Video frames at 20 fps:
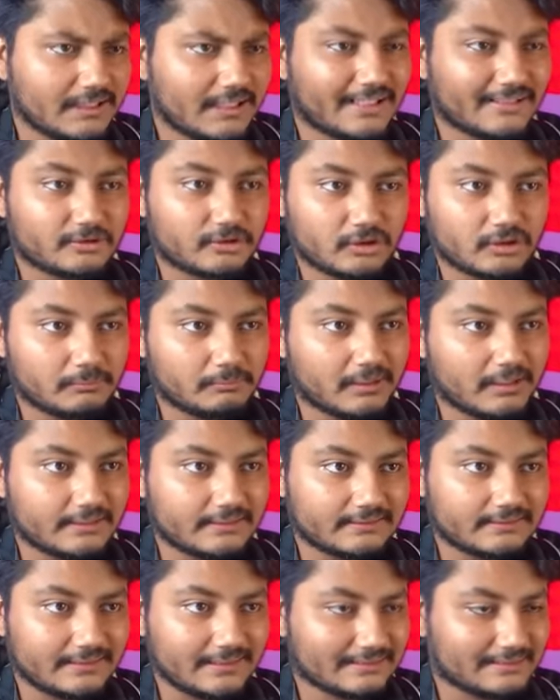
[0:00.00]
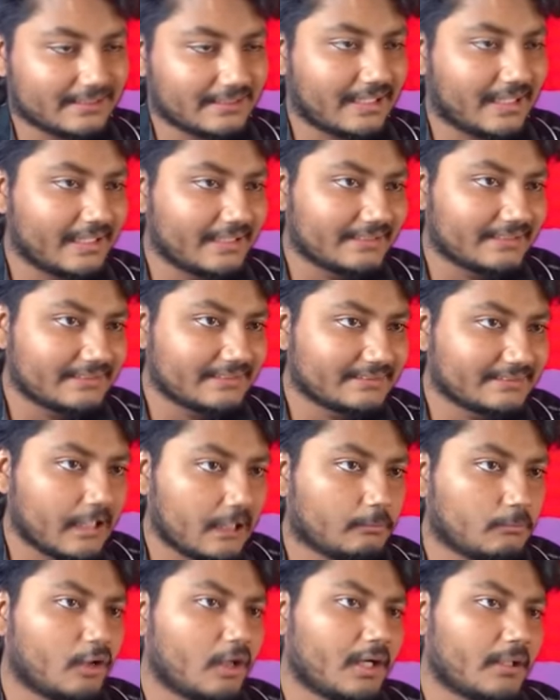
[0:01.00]
আর এক শটে মেরে দিয়েছি আচ্ছা গাড়ি নিয়ে
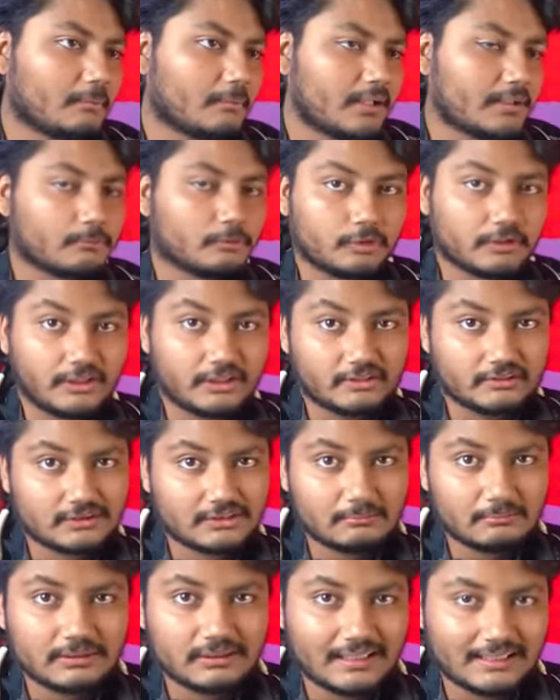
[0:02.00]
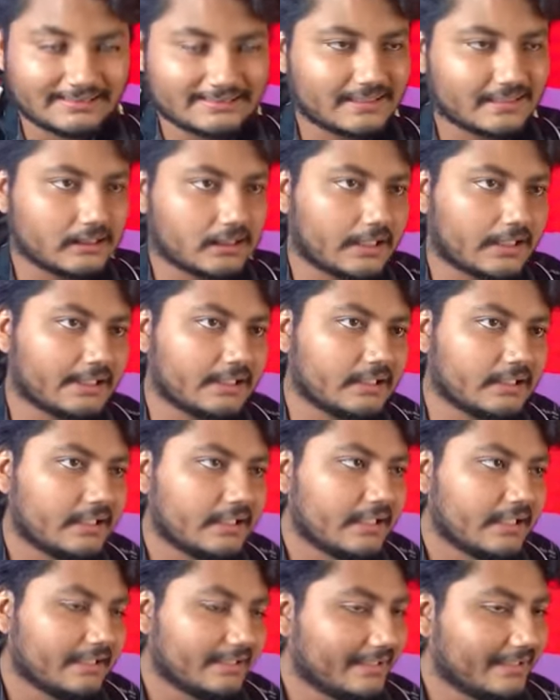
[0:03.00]
যাবো আর মারবো এটা হচ্ছে আমাদের আজকে টার্গেট
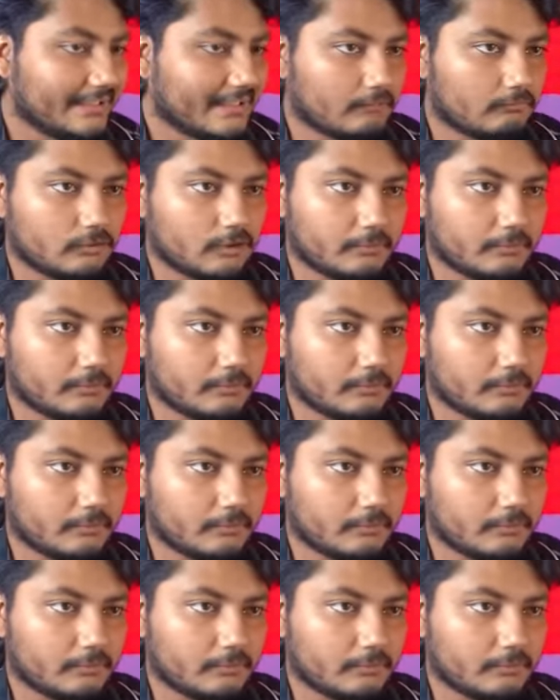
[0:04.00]
এর